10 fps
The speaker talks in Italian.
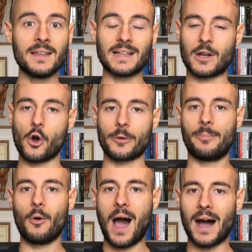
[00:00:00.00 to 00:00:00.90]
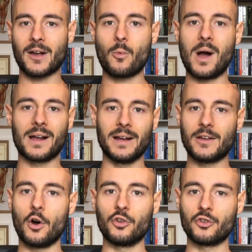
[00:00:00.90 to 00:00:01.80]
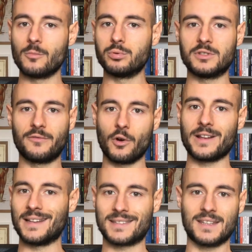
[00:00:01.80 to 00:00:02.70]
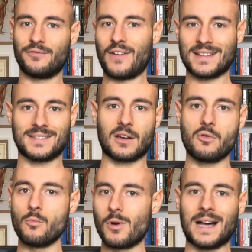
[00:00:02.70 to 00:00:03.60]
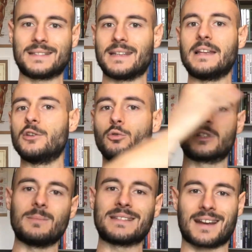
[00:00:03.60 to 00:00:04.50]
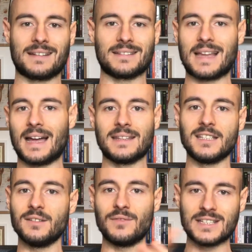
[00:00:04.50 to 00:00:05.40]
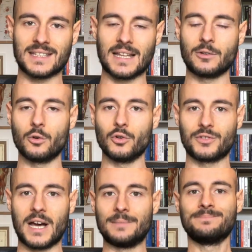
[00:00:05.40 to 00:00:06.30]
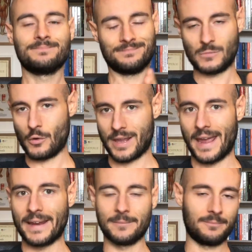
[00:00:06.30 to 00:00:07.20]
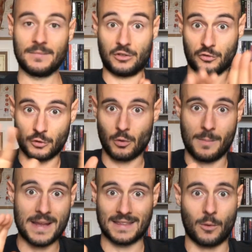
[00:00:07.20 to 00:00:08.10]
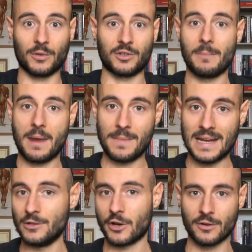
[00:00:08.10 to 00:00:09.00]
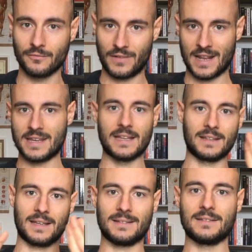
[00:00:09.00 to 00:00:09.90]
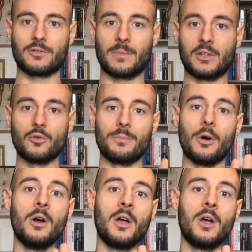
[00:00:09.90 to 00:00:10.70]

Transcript: dal corpo acqua, glicogeno, butti fuori le schifezze accumulate negli ultimi 30 anni di vita dannosa Ok, sicuramente questo è meglio che non fare niente, eh, senza il dubbio.